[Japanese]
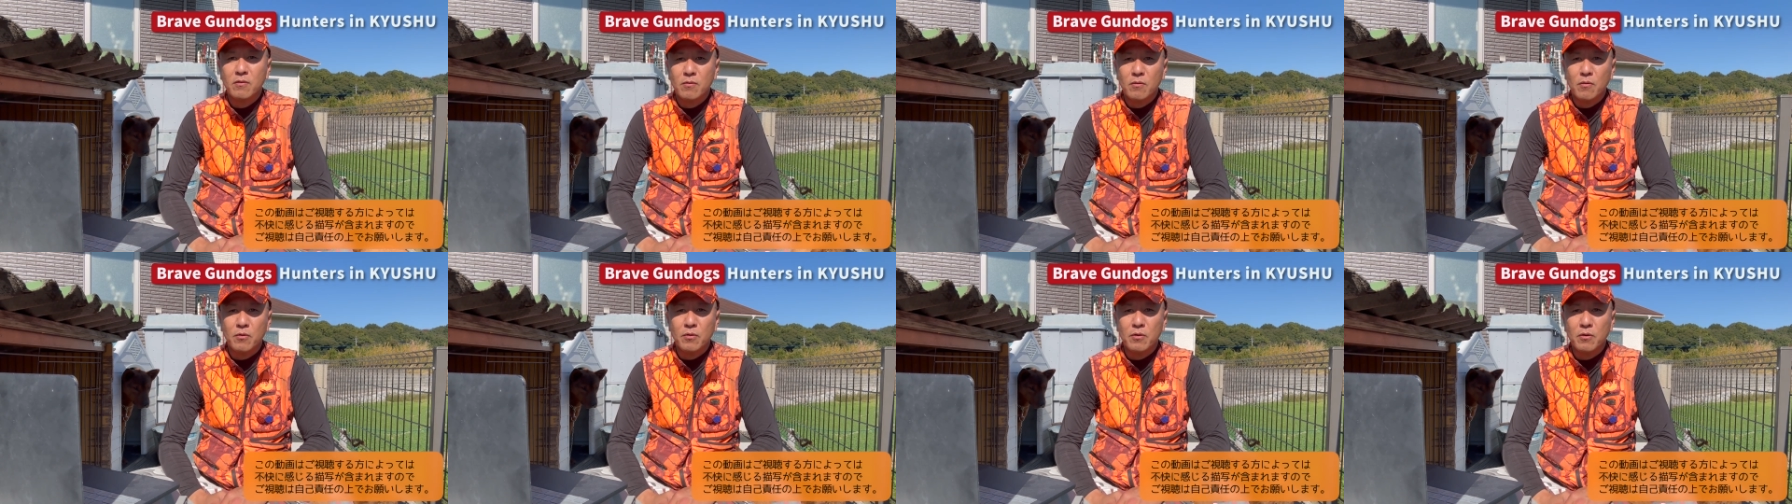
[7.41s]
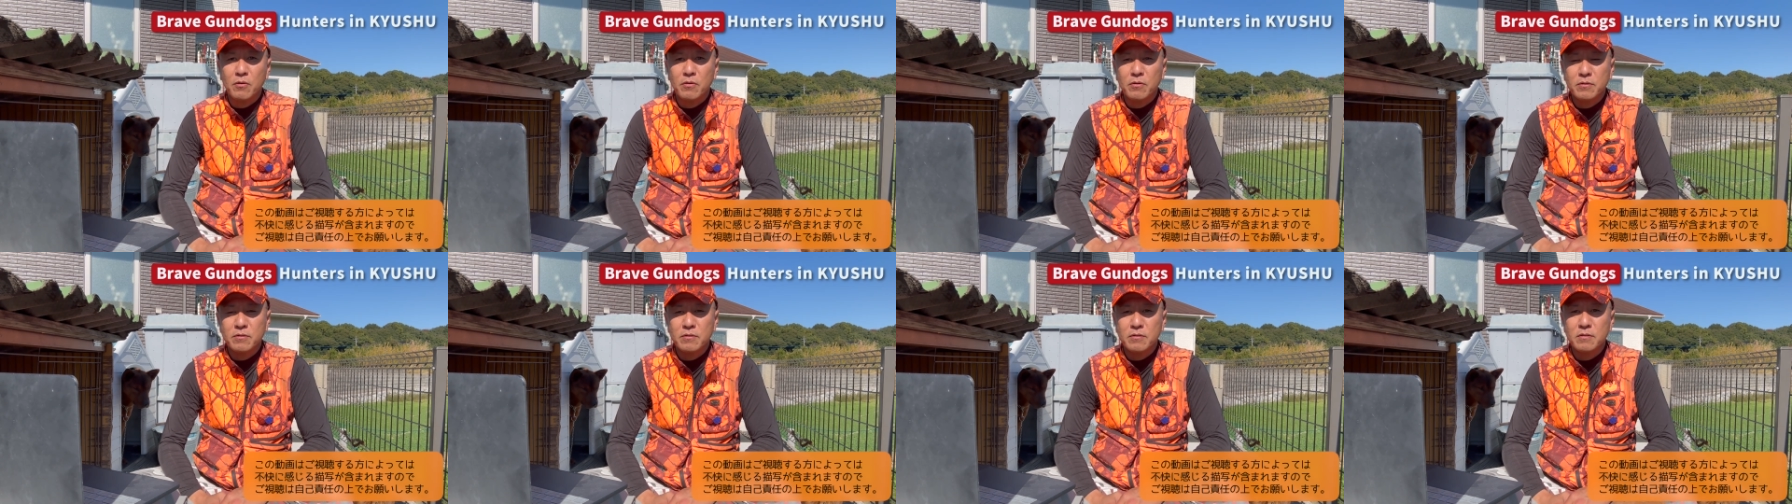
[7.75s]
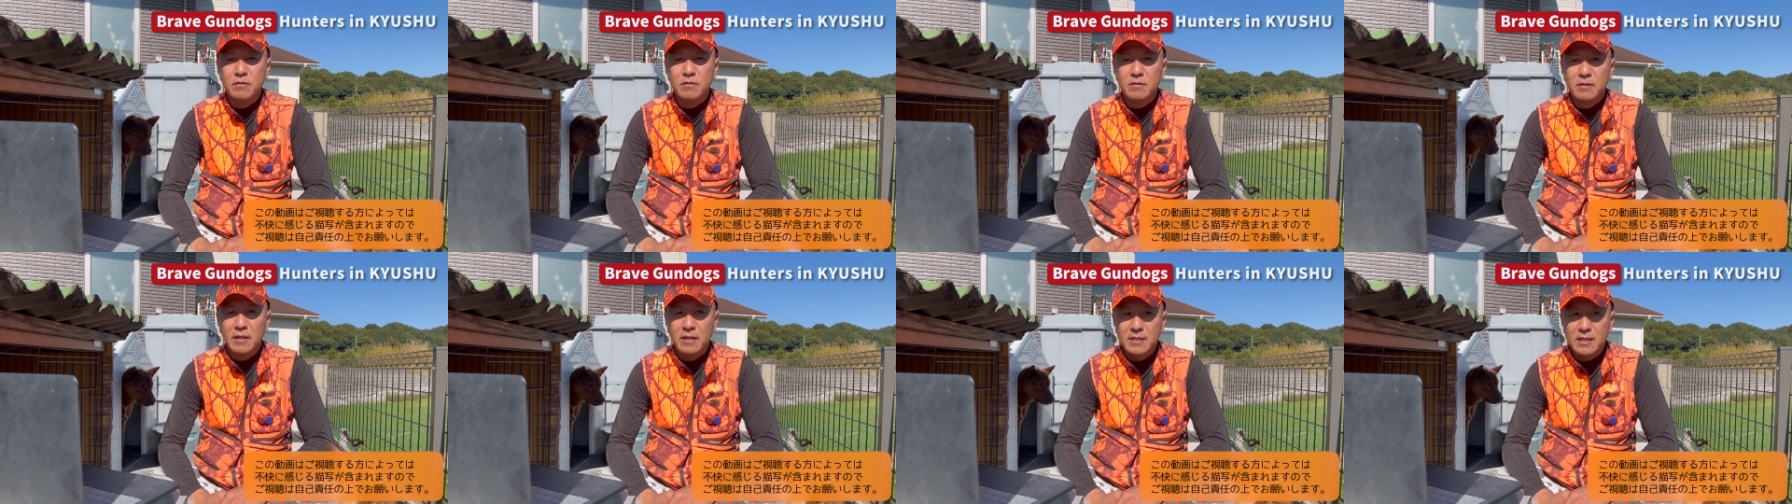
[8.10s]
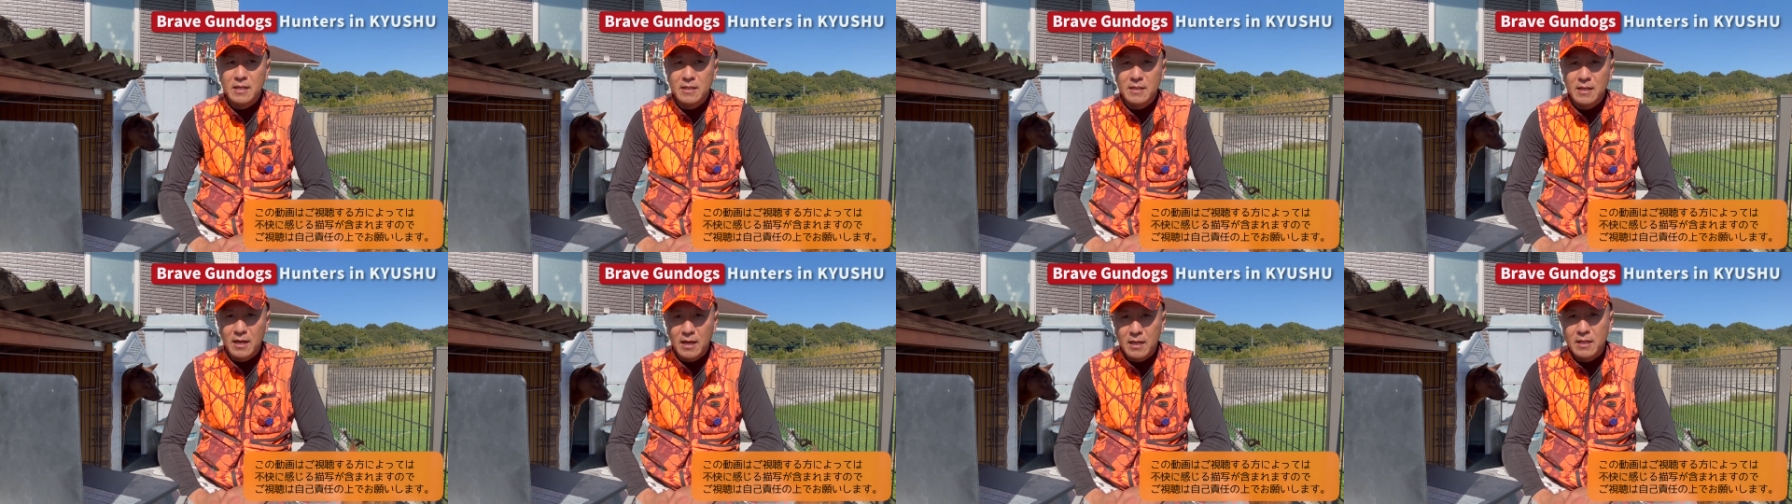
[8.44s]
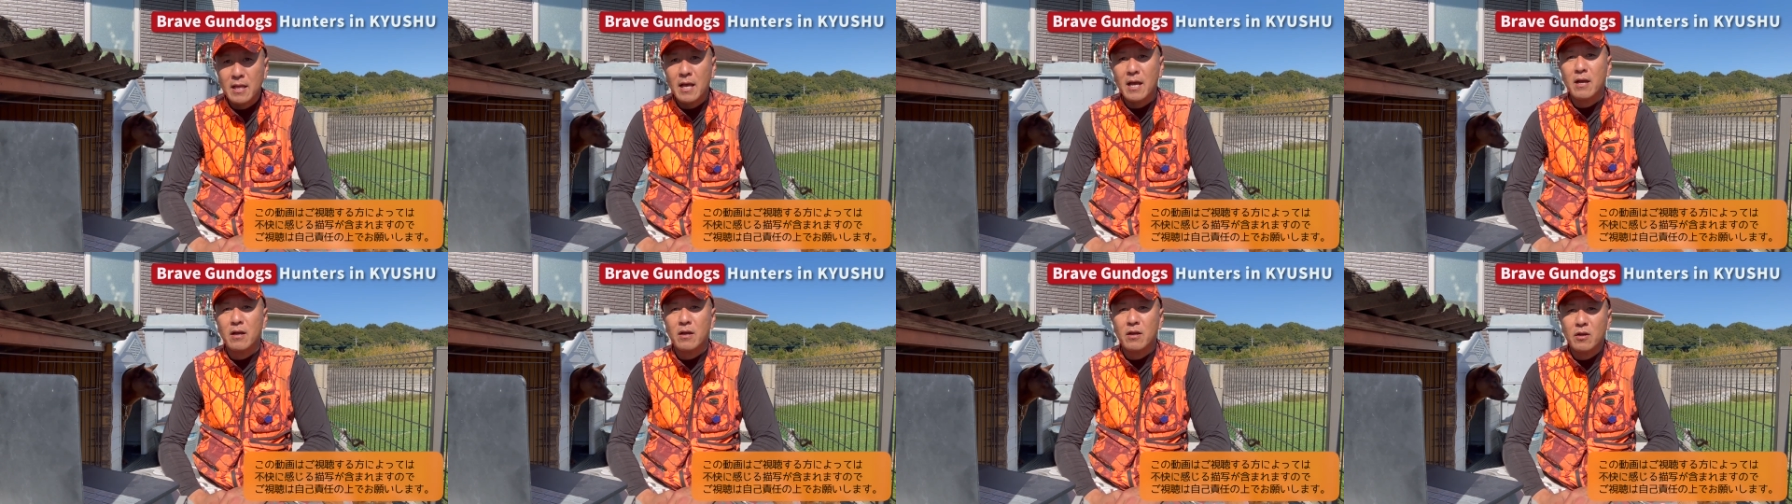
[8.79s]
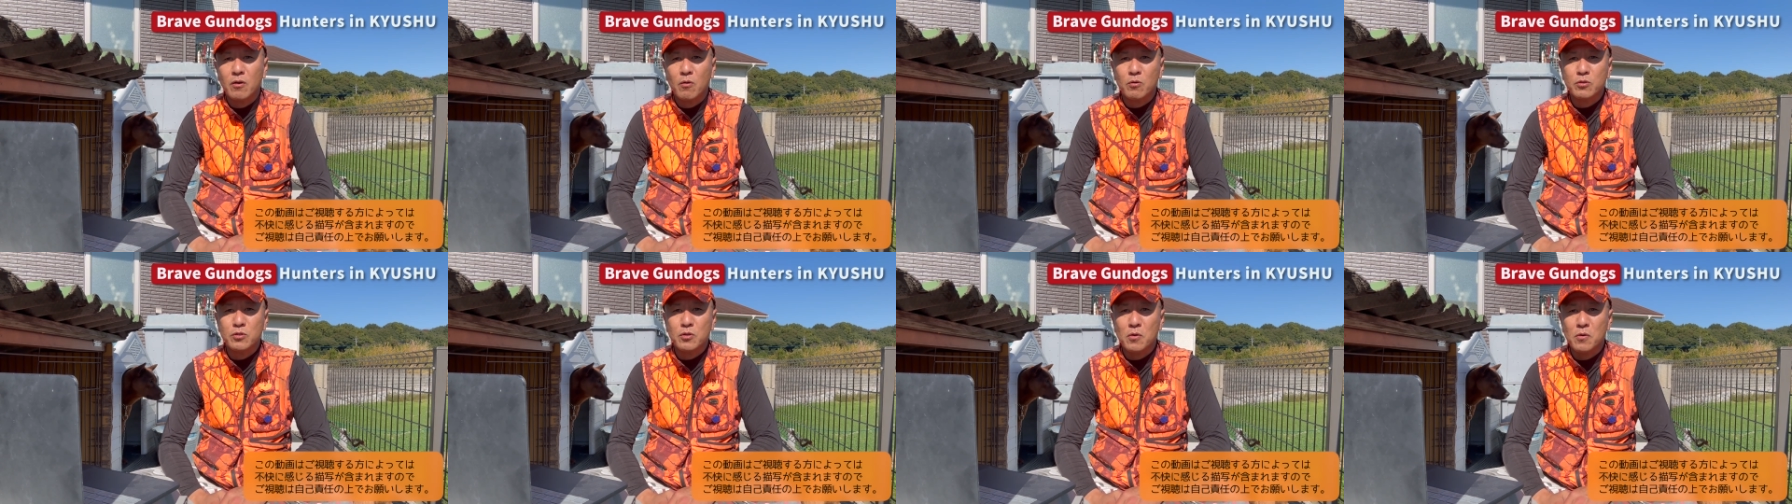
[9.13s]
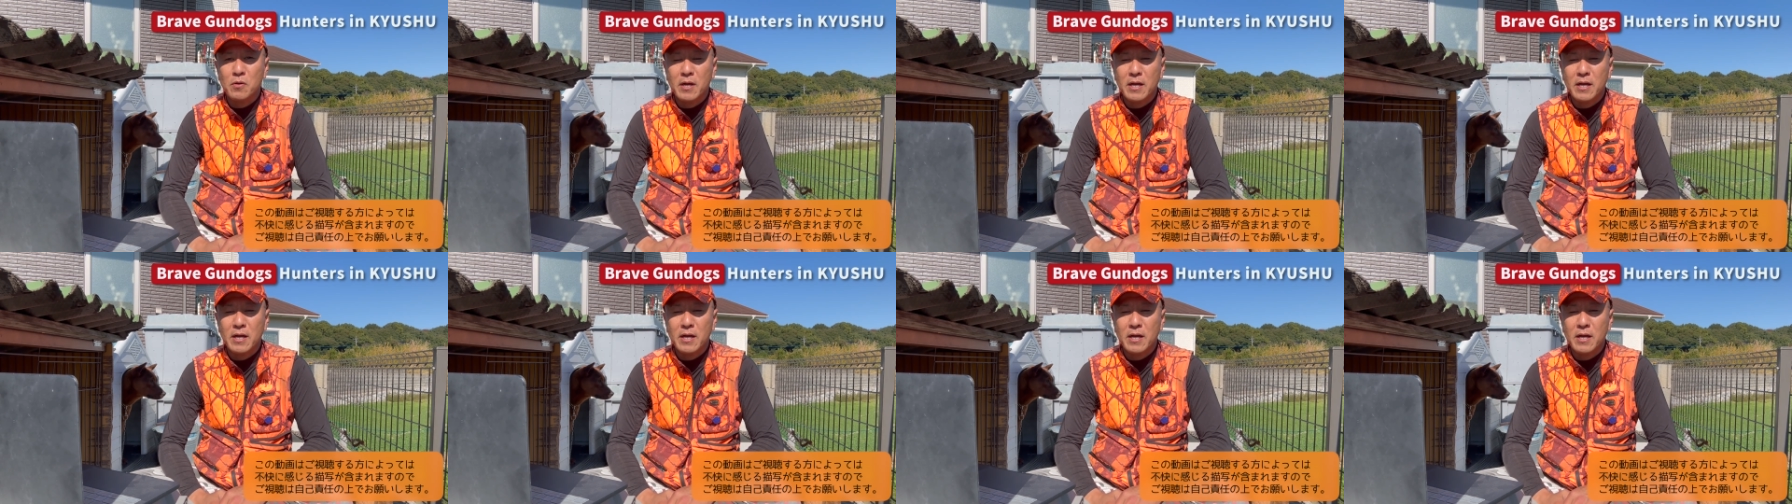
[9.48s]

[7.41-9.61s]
ご協力くださった方、ご紹